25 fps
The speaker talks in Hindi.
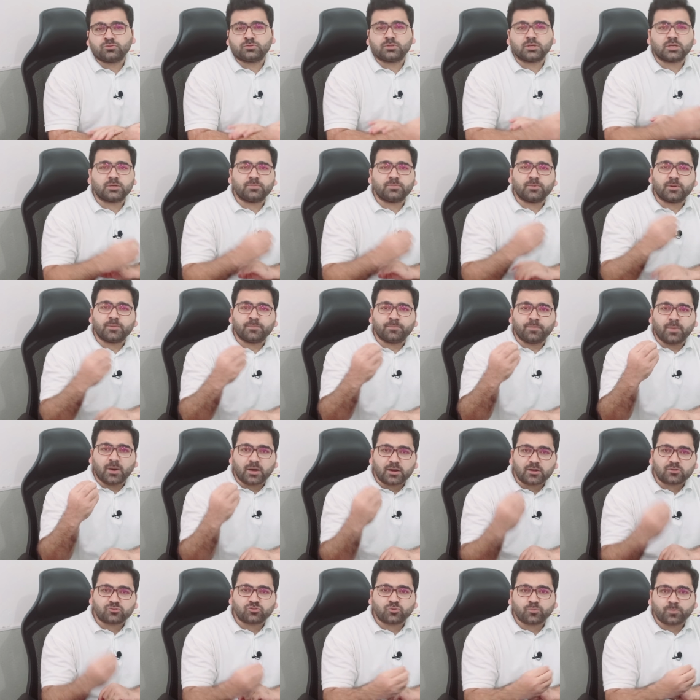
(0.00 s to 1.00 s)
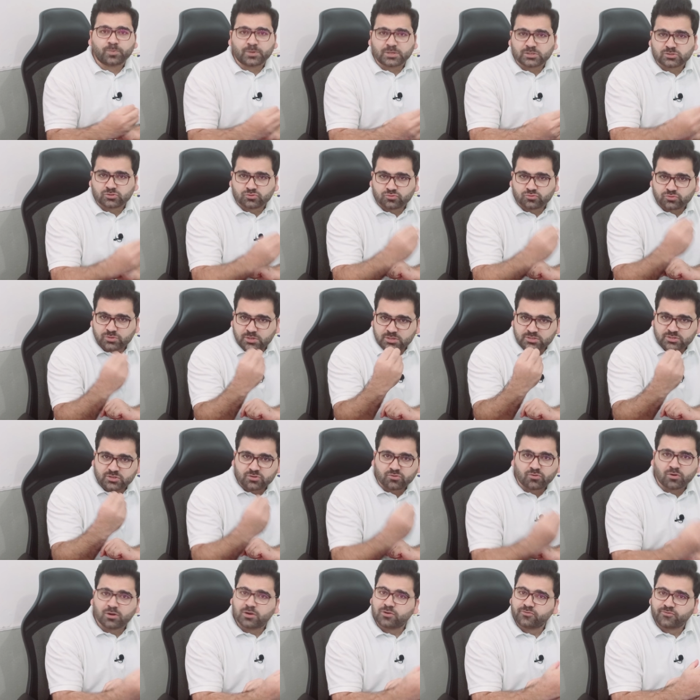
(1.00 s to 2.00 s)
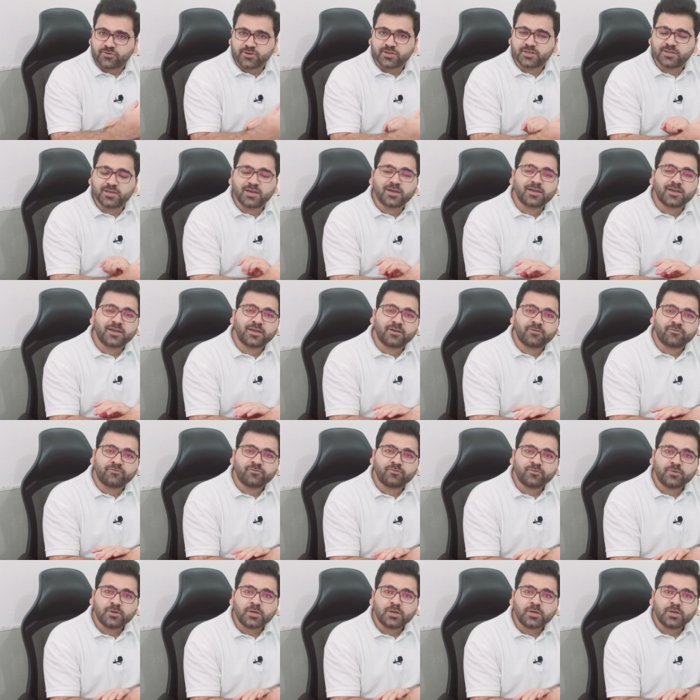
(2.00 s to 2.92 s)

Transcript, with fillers: तकरीबन 1200 प्लस स्टूडेंट्स ने क्वालिफाई किया कैफ